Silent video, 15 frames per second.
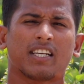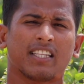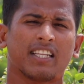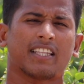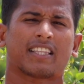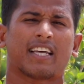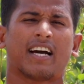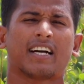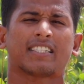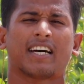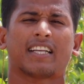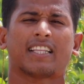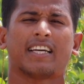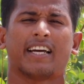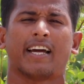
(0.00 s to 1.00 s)
जल्दी थक
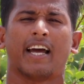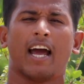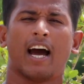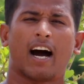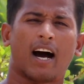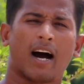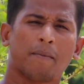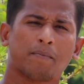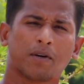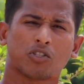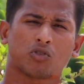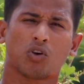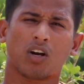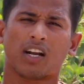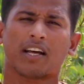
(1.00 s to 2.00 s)
जाते हैं आपका
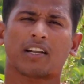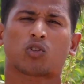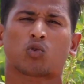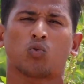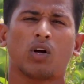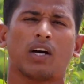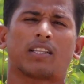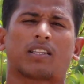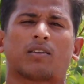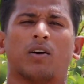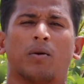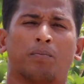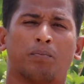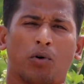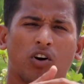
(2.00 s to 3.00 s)
शोल्डर तुरंत
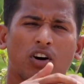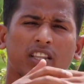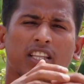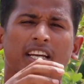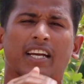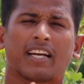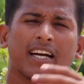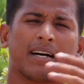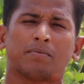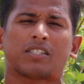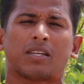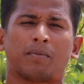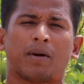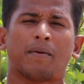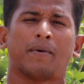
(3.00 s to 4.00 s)
बहुत ही कम
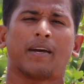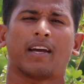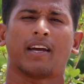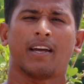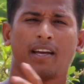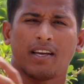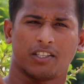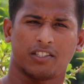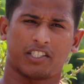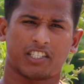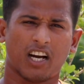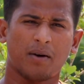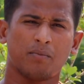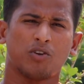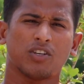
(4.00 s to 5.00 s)
समय में
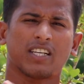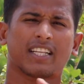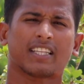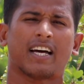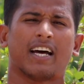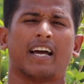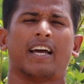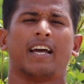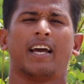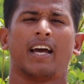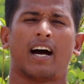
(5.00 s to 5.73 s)
जाम हो जाता है